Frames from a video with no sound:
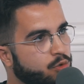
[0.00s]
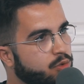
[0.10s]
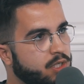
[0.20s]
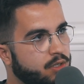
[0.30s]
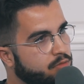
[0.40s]
tu
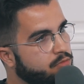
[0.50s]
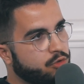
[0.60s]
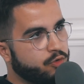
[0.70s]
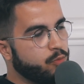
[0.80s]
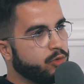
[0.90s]
dis
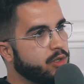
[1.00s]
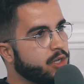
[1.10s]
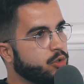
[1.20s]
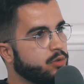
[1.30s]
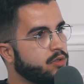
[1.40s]
je vais monter une
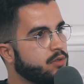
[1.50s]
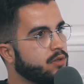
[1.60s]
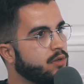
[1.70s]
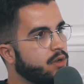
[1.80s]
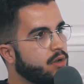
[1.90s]
agence
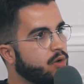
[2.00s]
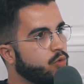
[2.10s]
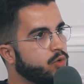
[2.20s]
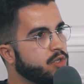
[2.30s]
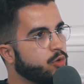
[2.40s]

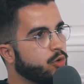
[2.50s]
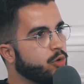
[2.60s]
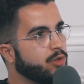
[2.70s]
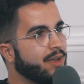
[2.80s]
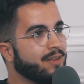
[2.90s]
ou est-ce
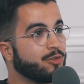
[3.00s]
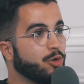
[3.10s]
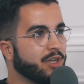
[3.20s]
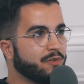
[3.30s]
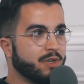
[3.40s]
que tu as un
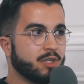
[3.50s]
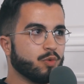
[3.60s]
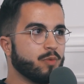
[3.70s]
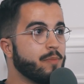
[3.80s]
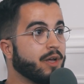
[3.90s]
temps de
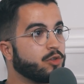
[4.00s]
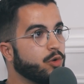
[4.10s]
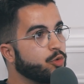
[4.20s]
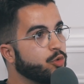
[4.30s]
réflexion, un, peu perdu,